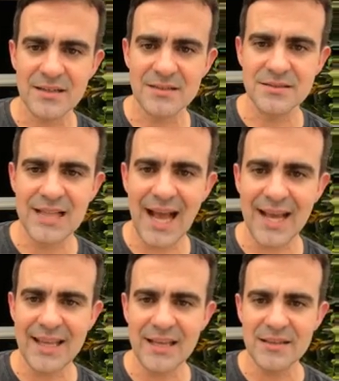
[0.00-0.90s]

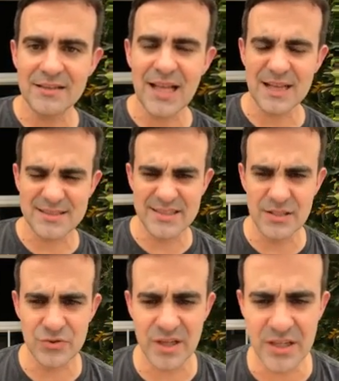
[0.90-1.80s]
Dai
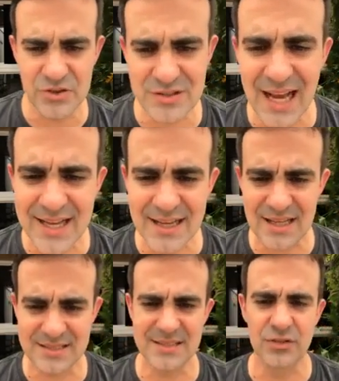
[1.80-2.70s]
Narciso, é isso? Daia
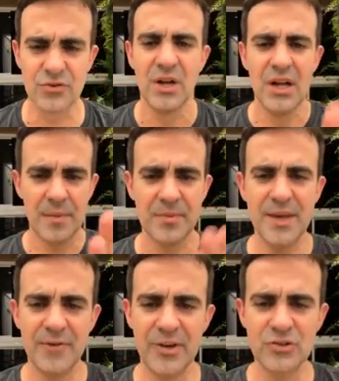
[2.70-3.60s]
Narciso,
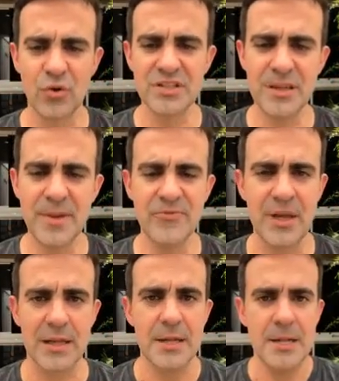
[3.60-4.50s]
primeira vez hoje, seja
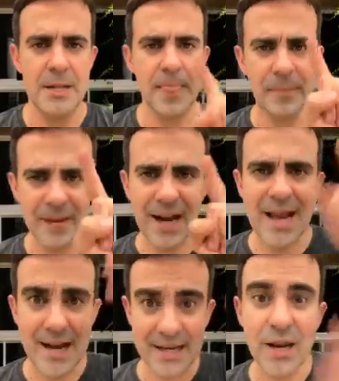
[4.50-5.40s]
bem-vindo. Primeira
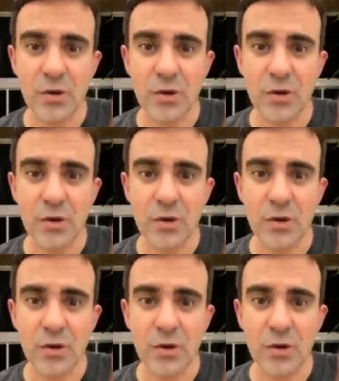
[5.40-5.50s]
regra, eu